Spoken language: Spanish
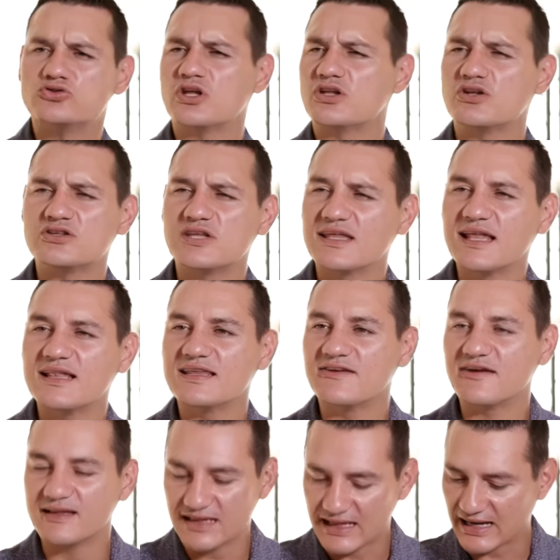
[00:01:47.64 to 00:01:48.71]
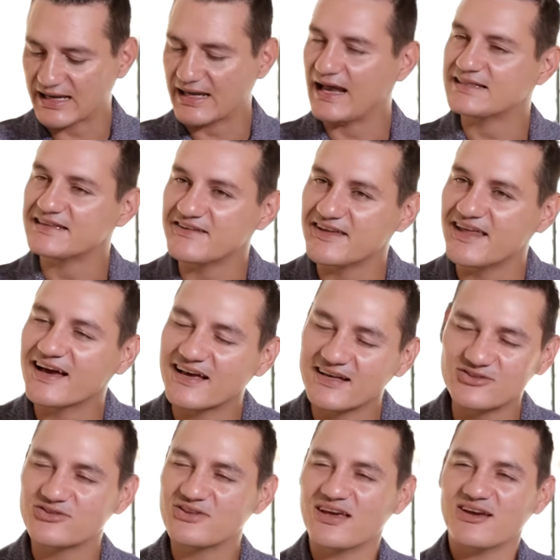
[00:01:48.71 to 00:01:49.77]
Usted no tiene el nivel de la creatividad
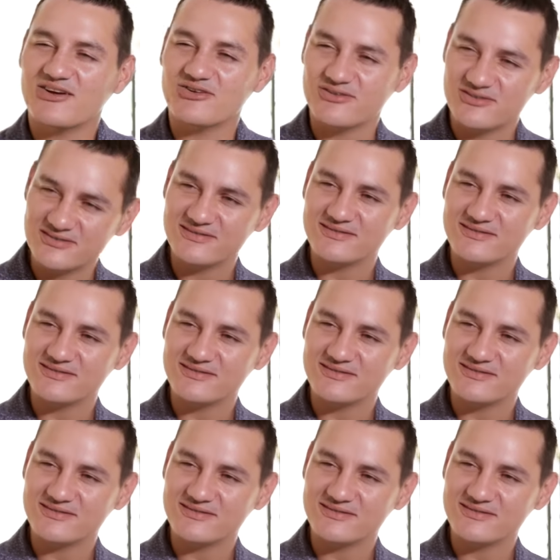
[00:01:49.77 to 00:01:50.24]
que yo tengo.